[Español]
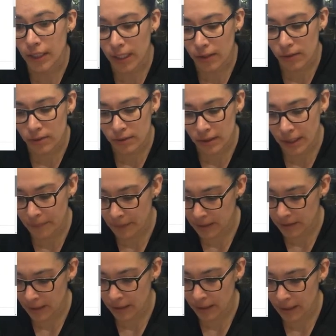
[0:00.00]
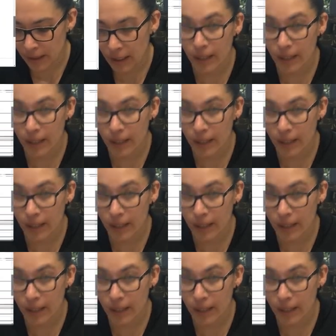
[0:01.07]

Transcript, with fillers: con ellos, nada más hay que